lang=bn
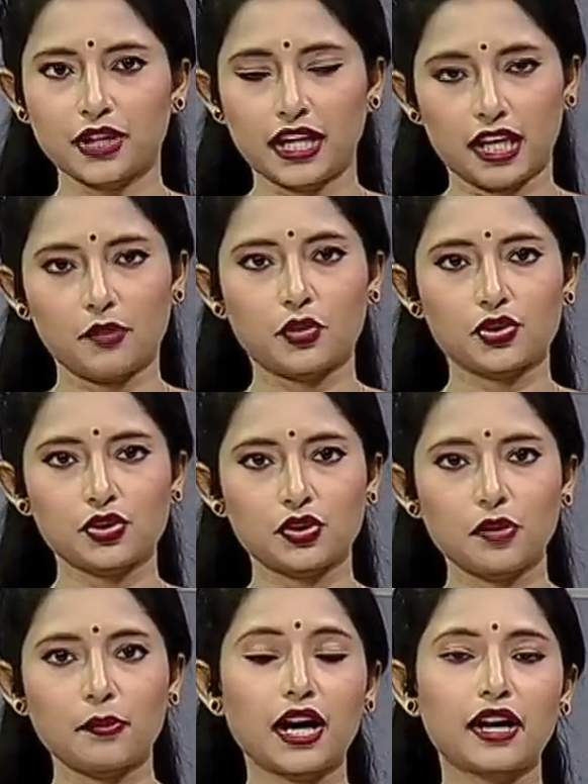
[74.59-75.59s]
এবছরও
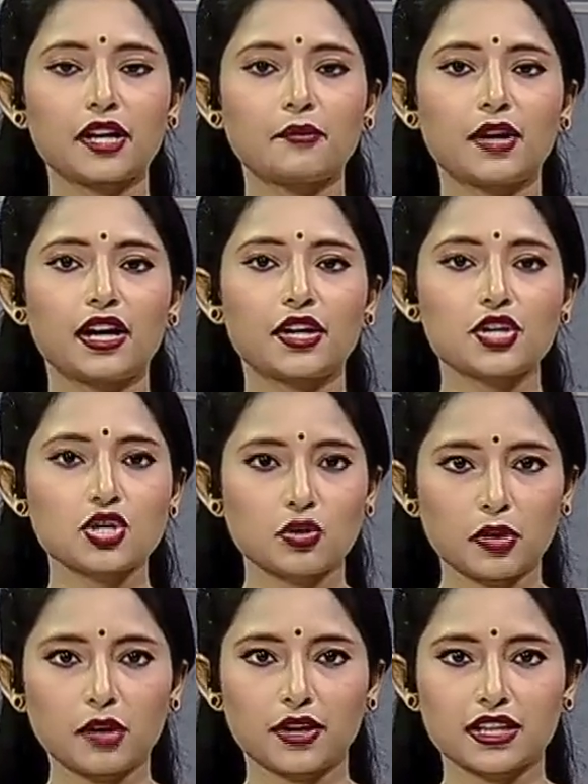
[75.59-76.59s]
পাহাড়ে পাহাড়ে শোভা
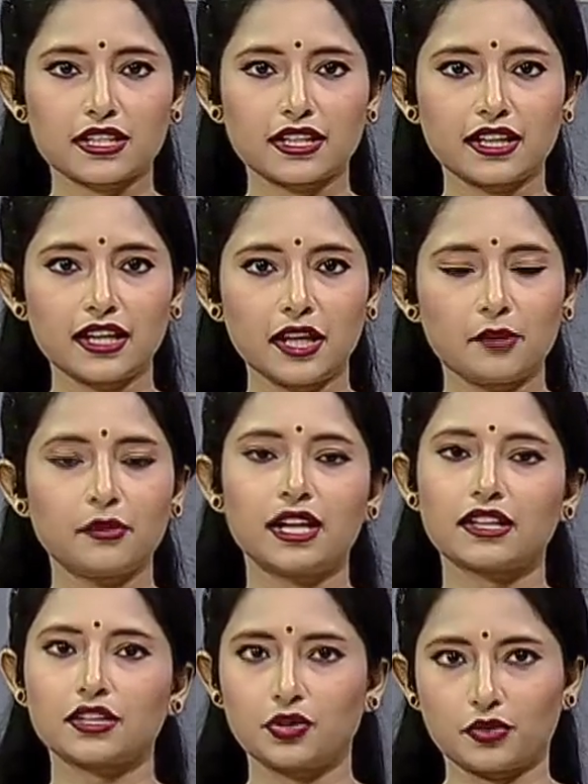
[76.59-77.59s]
পাচ্ছে বিলাতি
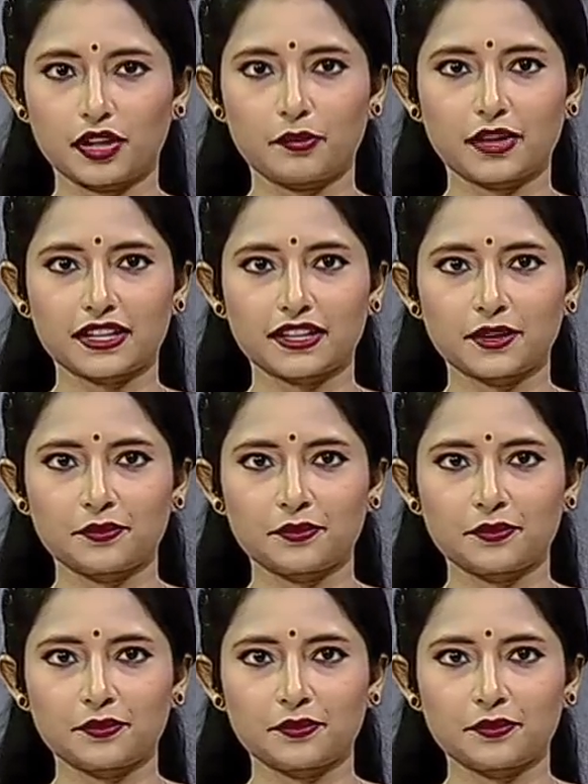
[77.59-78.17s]
ধনে পাতা